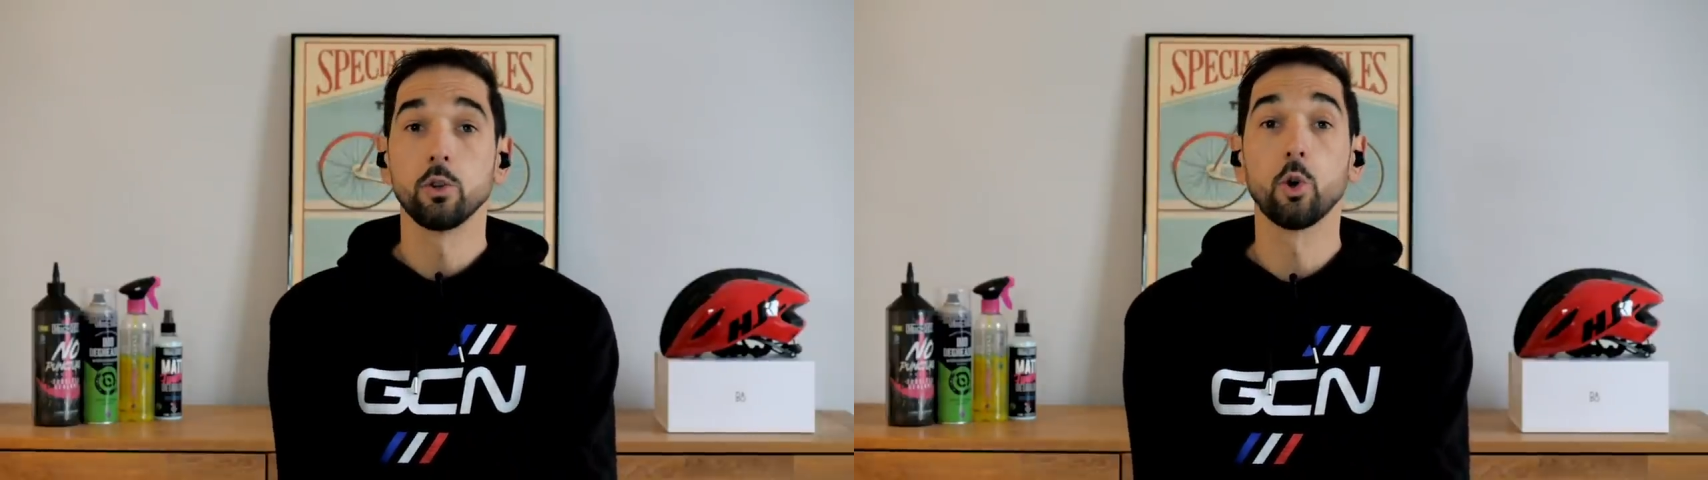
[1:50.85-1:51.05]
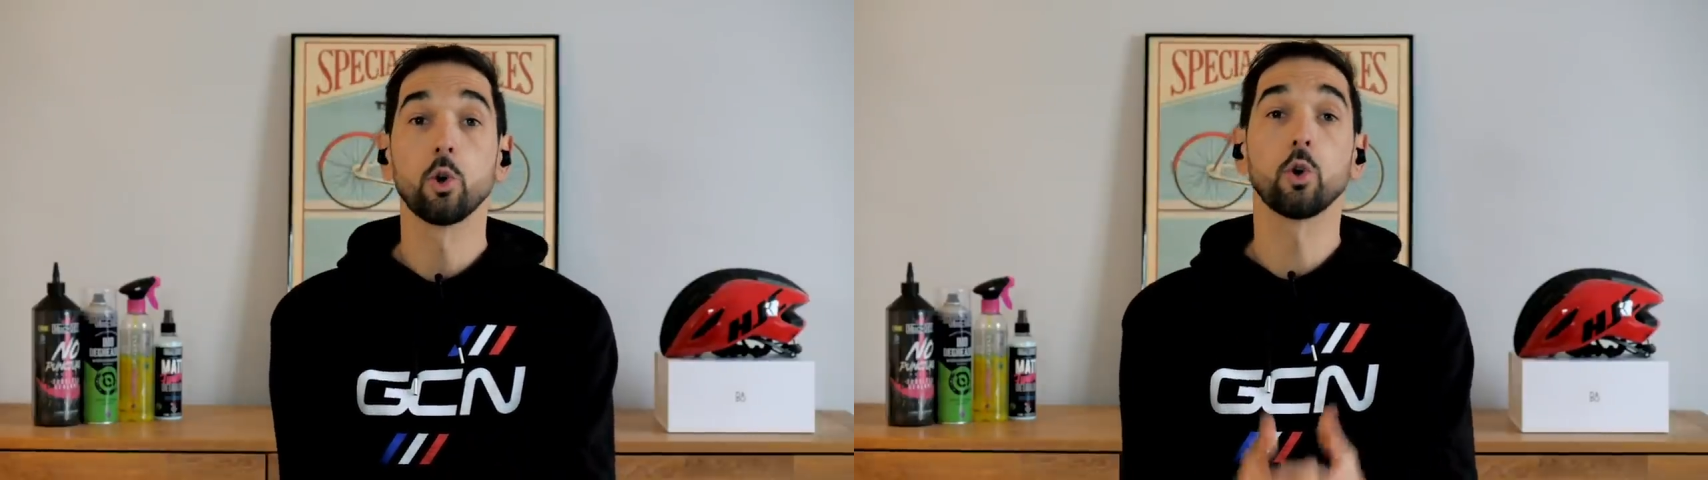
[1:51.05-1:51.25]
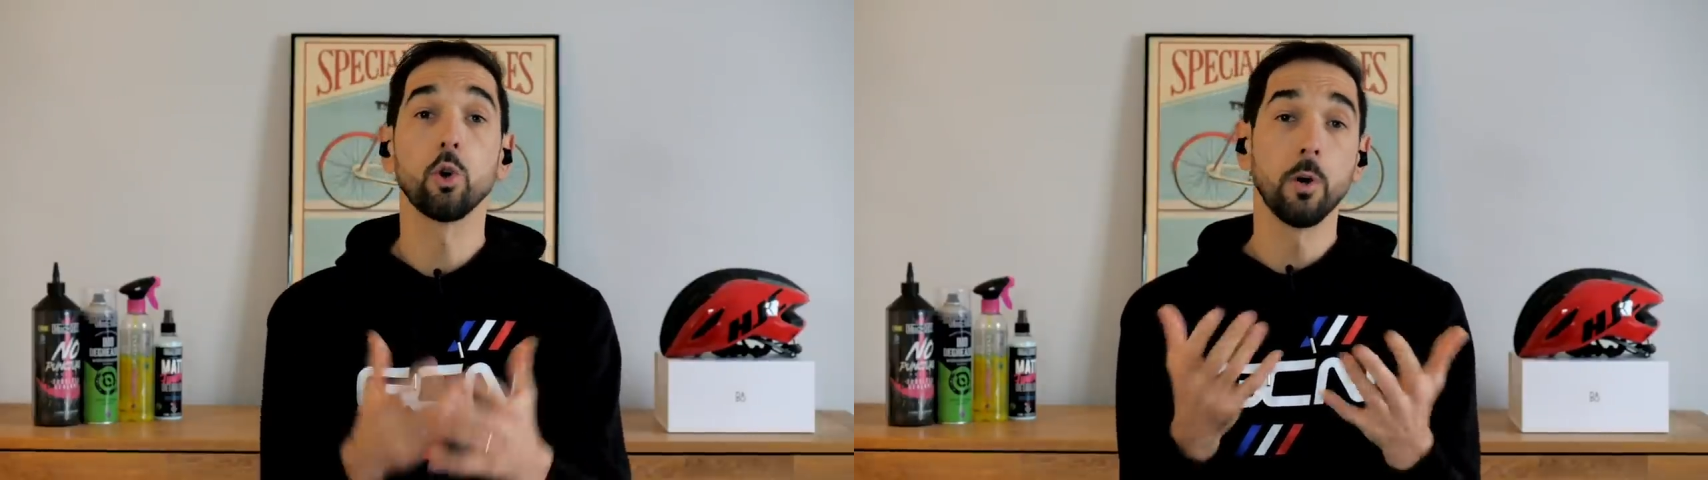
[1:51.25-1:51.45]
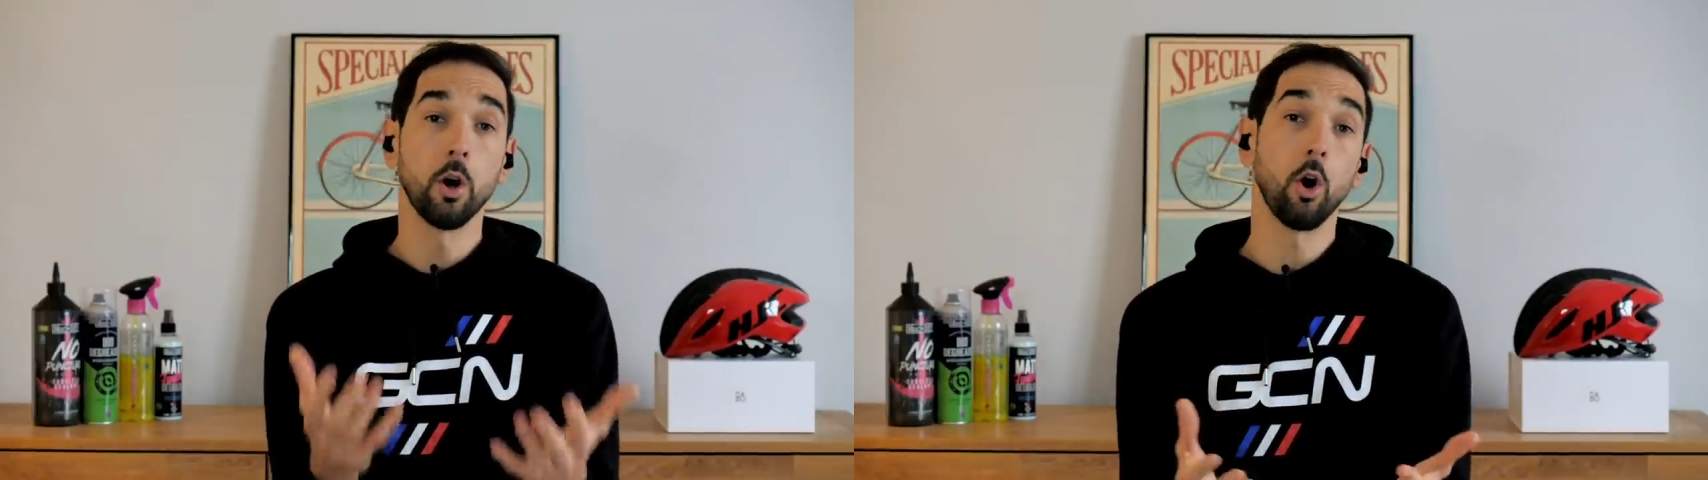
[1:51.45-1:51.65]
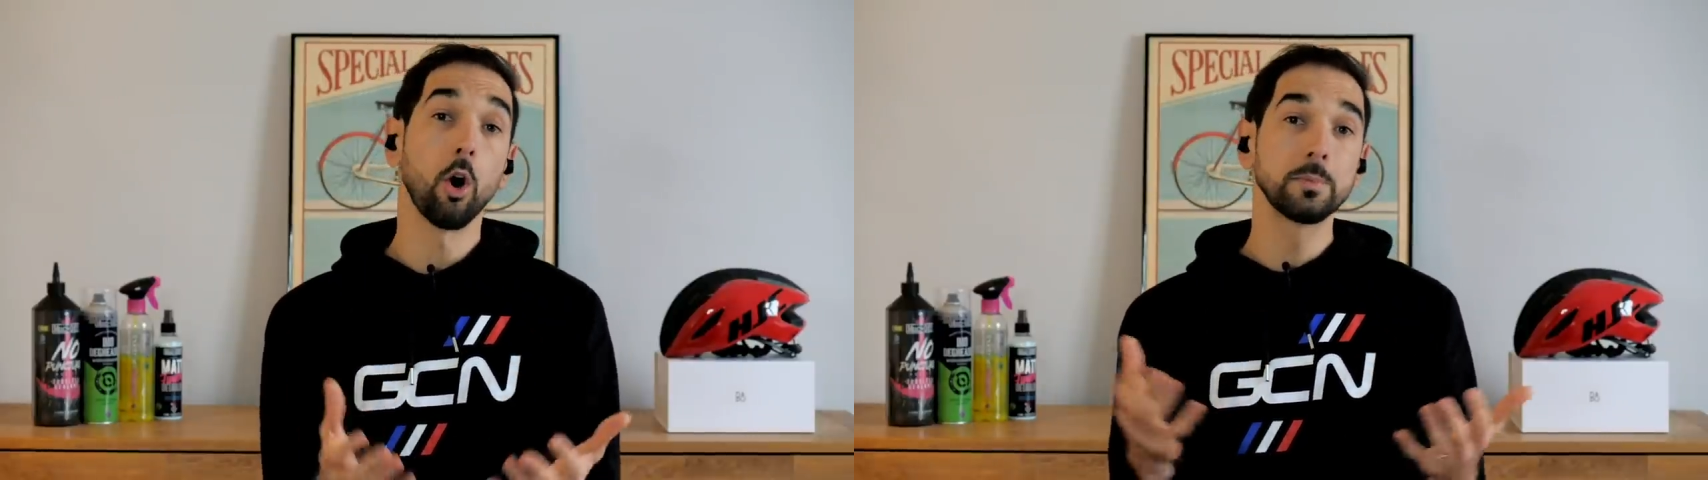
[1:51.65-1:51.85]
Donc
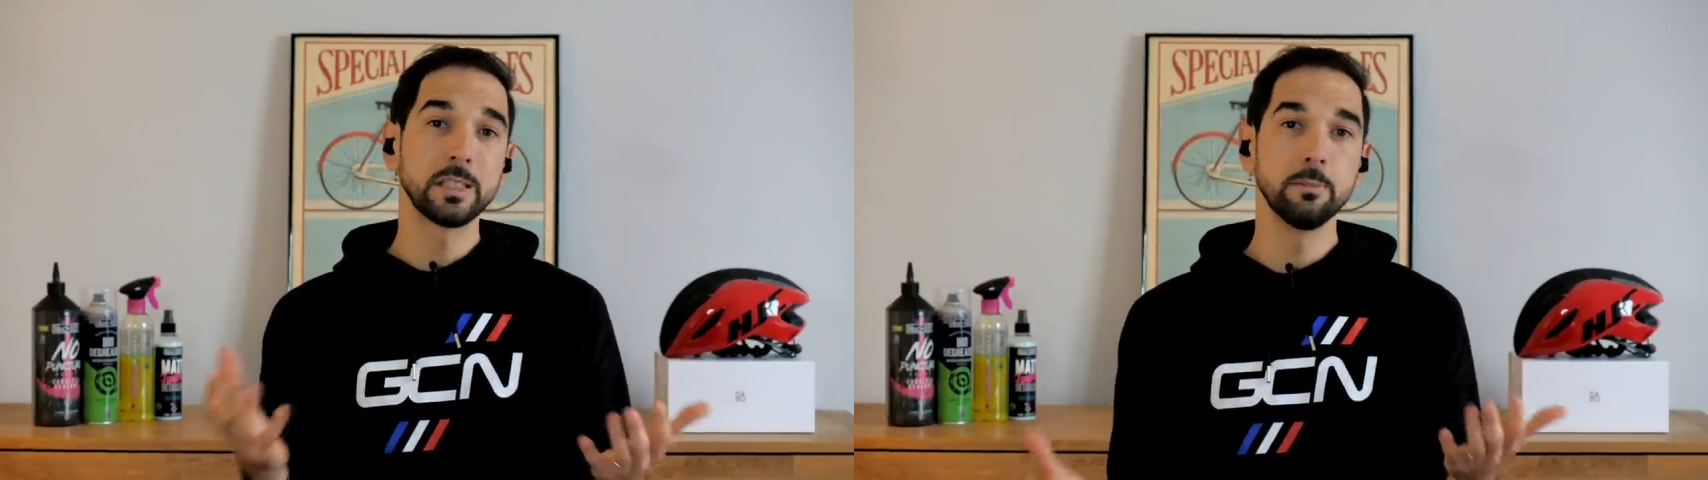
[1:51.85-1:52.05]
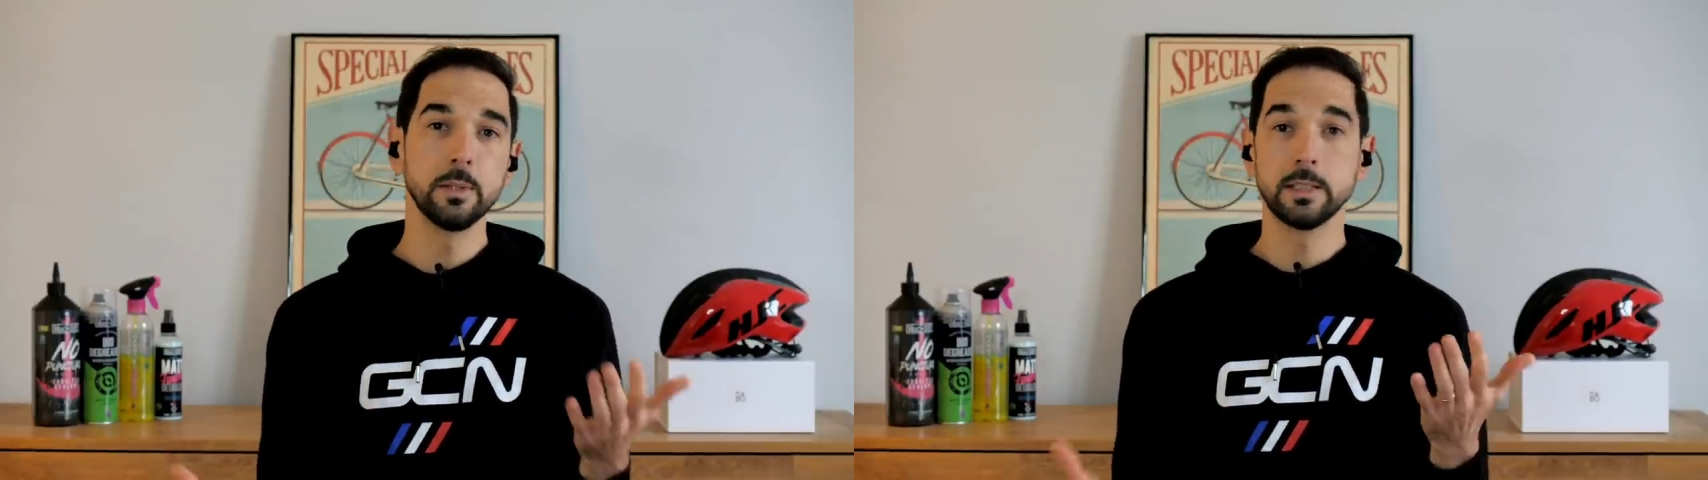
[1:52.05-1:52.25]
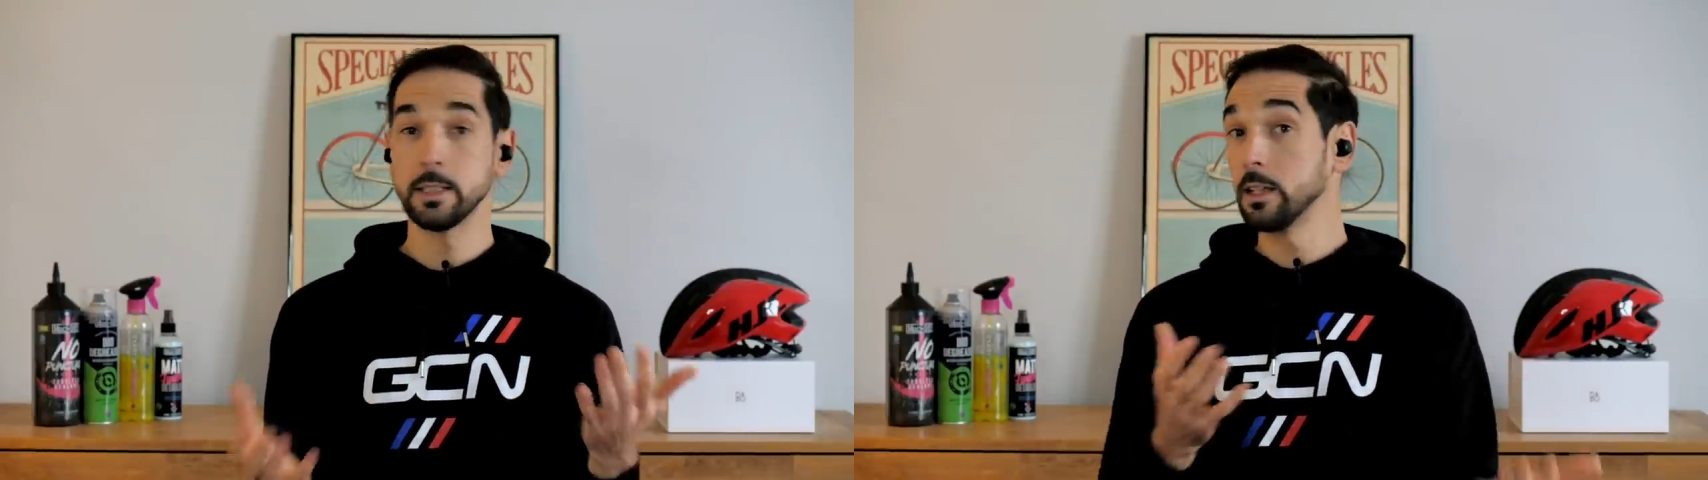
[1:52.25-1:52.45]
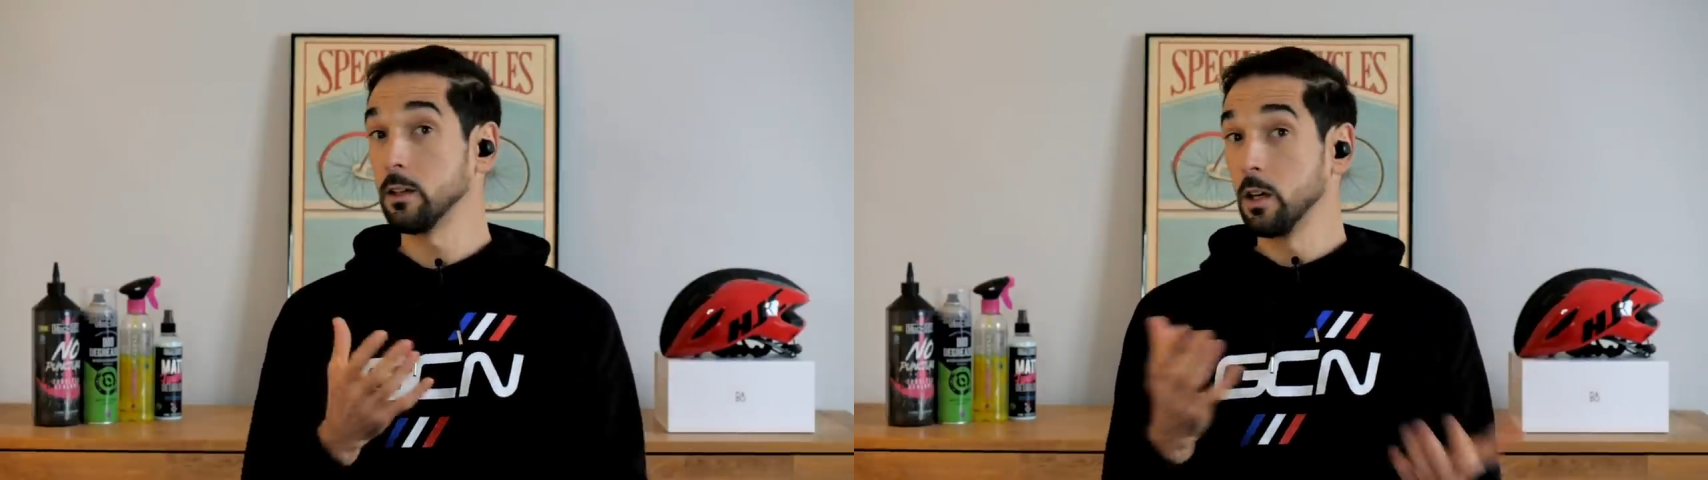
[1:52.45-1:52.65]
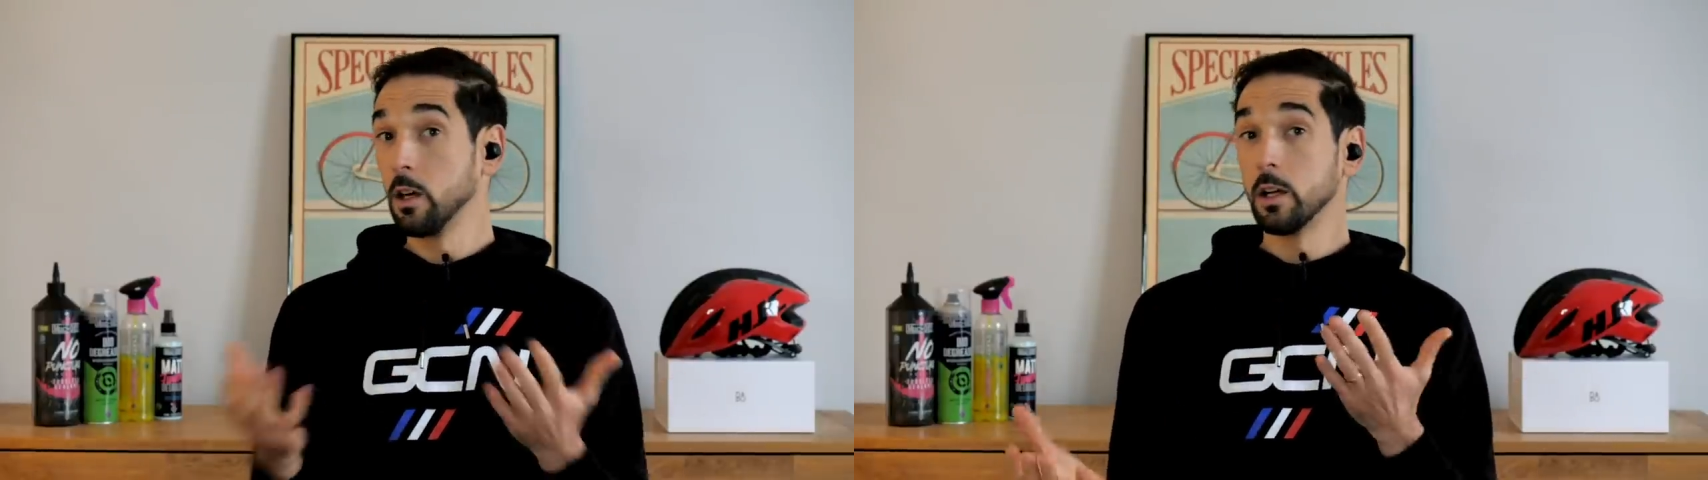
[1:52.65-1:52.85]
comment optimiser